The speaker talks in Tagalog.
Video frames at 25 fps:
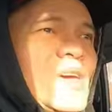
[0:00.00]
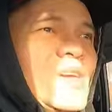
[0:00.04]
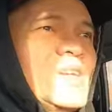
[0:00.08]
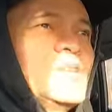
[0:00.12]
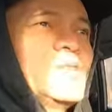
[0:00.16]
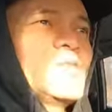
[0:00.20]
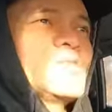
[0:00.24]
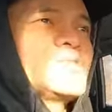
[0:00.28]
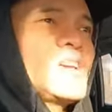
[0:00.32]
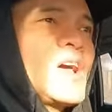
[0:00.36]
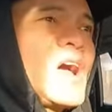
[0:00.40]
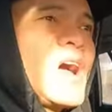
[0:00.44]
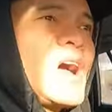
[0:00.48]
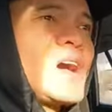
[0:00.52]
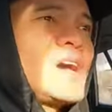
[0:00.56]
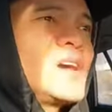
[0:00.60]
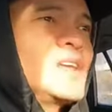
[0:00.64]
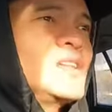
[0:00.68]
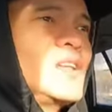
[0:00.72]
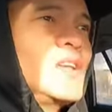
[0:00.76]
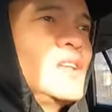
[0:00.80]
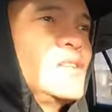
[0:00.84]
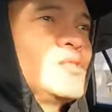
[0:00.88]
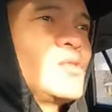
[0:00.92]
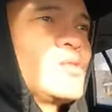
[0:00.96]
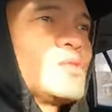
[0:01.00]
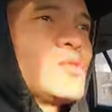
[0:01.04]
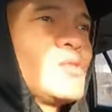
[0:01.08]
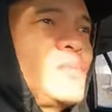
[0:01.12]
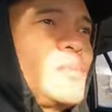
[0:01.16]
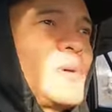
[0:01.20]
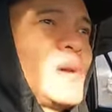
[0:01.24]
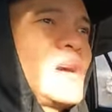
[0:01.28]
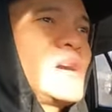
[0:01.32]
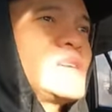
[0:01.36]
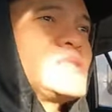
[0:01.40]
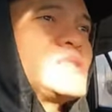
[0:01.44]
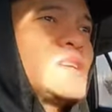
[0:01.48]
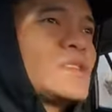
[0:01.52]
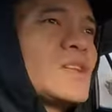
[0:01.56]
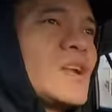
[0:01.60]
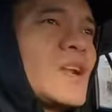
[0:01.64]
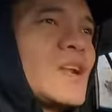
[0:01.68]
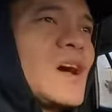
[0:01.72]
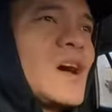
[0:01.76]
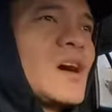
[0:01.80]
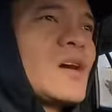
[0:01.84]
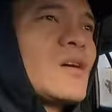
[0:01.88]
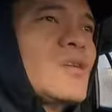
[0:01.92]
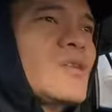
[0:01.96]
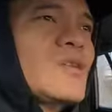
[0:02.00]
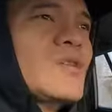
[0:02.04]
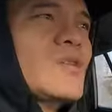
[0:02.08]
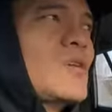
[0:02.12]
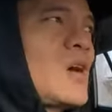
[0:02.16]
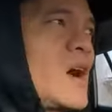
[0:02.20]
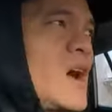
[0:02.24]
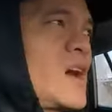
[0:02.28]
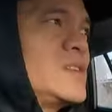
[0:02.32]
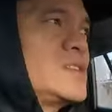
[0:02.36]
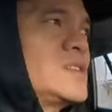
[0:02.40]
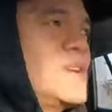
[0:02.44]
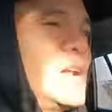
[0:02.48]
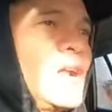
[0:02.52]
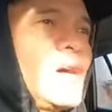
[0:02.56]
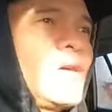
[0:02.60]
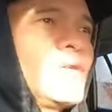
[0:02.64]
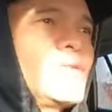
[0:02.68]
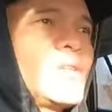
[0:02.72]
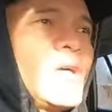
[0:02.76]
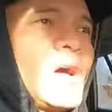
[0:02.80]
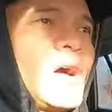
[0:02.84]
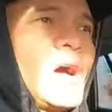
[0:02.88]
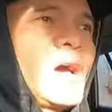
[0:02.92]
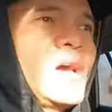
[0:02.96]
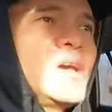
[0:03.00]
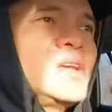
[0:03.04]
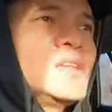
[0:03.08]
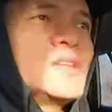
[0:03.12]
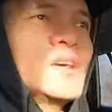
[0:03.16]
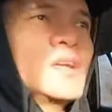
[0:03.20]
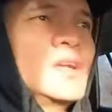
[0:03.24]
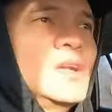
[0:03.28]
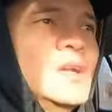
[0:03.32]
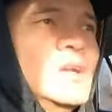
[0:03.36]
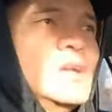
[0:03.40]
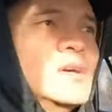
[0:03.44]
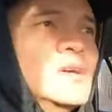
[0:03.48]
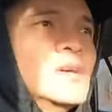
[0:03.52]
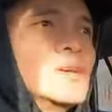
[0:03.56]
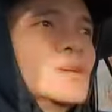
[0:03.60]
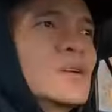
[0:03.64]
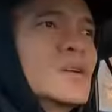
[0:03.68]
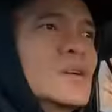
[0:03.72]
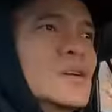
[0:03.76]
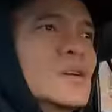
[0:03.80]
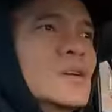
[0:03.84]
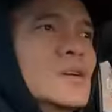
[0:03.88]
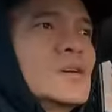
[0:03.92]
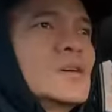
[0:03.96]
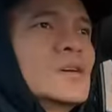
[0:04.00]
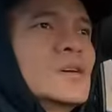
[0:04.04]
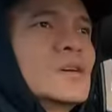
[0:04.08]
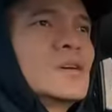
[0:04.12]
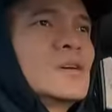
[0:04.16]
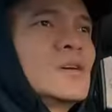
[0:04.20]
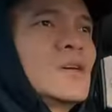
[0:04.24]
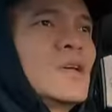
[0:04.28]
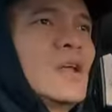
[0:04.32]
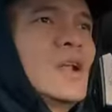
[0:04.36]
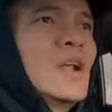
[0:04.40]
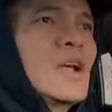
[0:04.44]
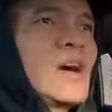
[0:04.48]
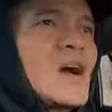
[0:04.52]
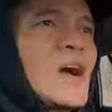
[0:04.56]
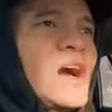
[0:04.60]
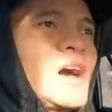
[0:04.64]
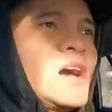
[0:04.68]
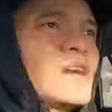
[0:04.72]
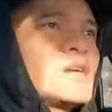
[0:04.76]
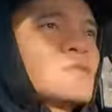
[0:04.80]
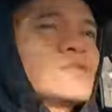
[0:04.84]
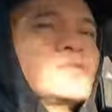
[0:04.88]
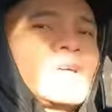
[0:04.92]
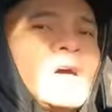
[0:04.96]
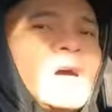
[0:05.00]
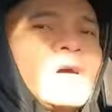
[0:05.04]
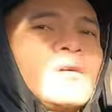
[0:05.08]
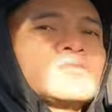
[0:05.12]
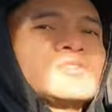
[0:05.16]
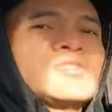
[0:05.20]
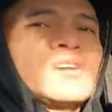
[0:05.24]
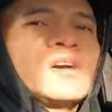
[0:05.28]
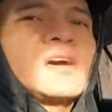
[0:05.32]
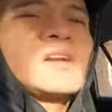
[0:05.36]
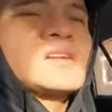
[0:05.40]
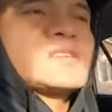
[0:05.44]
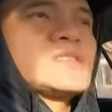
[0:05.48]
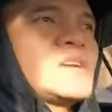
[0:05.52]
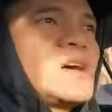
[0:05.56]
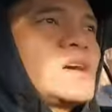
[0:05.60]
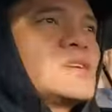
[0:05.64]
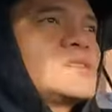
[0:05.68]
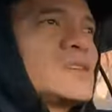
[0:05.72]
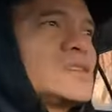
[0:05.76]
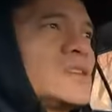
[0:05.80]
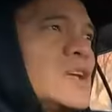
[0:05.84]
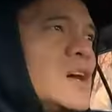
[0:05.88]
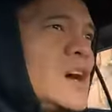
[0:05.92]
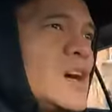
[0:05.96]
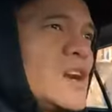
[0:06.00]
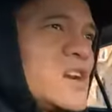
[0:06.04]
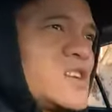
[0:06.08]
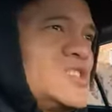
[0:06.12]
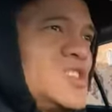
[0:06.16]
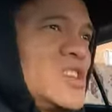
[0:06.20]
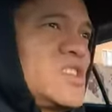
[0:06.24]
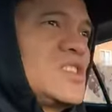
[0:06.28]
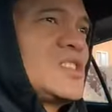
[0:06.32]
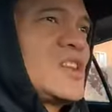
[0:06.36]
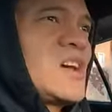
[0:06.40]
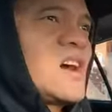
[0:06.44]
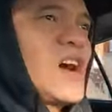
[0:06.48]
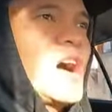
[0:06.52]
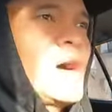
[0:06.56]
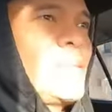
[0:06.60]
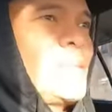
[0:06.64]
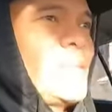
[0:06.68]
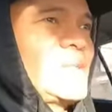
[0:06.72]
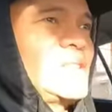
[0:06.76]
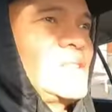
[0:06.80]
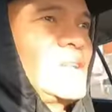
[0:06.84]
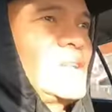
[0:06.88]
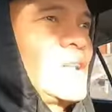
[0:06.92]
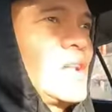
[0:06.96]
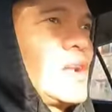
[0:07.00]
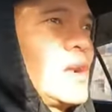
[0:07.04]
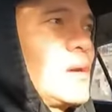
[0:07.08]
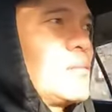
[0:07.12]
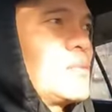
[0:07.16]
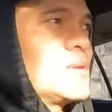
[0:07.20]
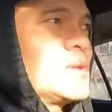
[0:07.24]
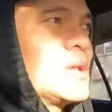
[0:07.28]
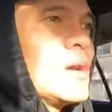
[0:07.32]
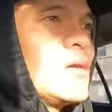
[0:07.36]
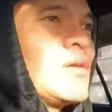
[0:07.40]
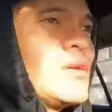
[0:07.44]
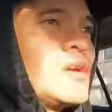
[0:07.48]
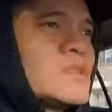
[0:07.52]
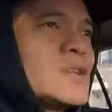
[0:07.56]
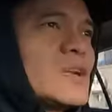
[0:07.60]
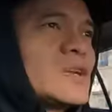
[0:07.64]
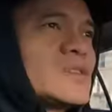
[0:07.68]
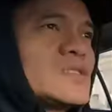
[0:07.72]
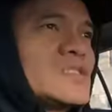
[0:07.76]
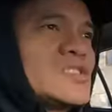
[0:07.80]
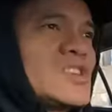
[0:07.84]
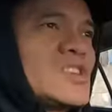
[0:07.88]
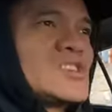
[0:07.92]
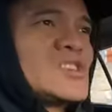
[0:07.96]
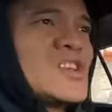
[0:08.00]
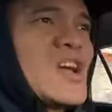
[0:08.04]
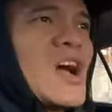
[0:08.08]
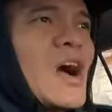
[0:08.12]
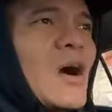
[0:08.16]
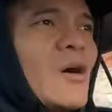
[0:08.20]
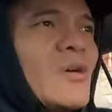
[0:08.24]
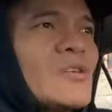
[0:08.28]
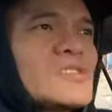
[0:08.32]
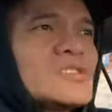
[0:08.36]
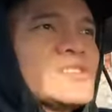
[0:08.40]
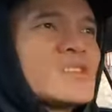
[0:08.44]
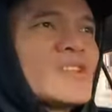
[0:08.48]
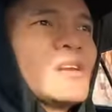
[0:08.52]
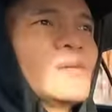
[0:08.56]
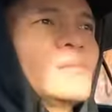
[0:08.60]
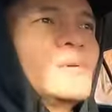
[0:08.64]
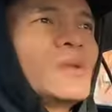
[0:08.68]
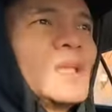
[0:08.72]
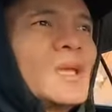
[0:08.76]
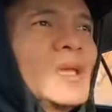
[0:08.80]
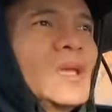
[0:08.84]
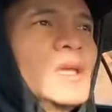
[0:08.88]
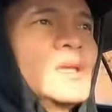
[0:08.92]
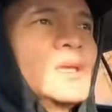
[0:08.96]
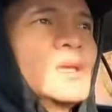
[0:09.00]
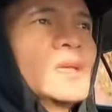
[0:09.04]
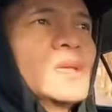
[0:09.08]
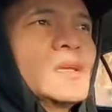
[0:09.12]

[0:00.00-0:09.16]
niyo sa akin eh doon pag sa truck ako idol ako ng idol eh, ilang araw na ako sa karsada nakareset na nga pati na naman ako eh 36 hours na naman eh